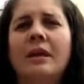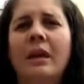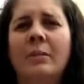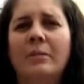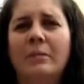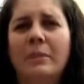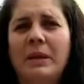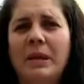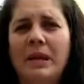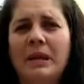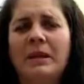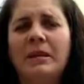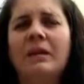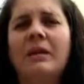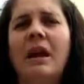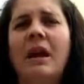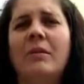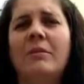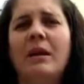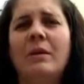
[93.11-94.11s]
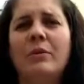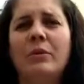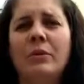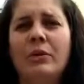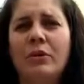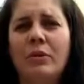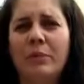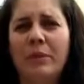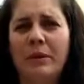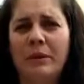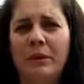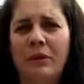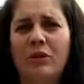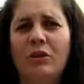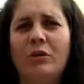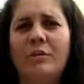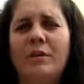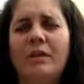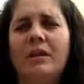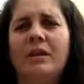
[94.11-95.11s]
También hablamos de los
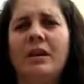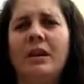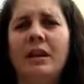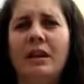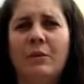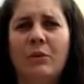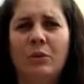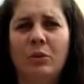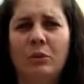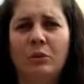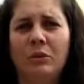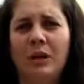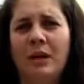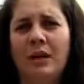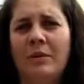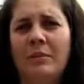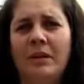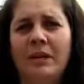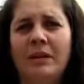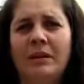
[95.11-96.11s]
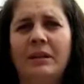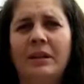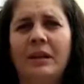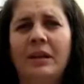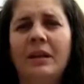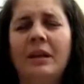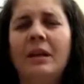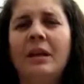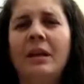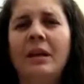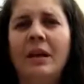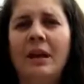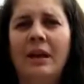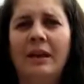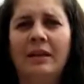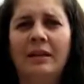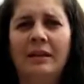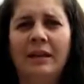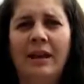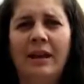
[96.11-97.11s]
vecinos y vecinas que voluntariamente
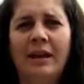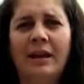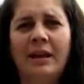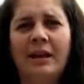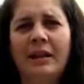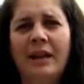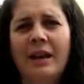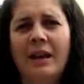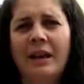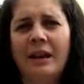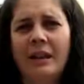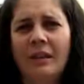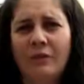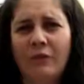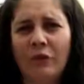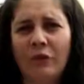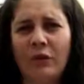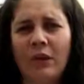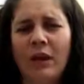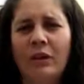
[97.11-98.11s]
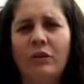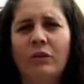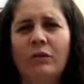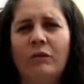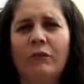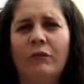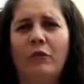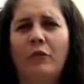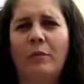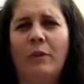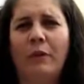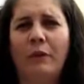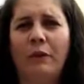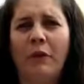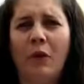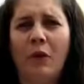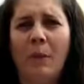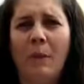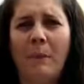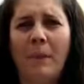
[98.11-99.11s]
están en las redes volcando
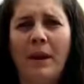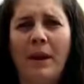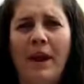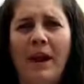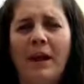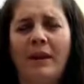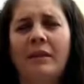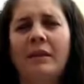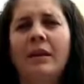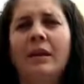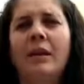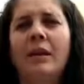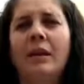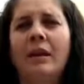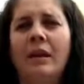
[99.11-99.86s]
información veraz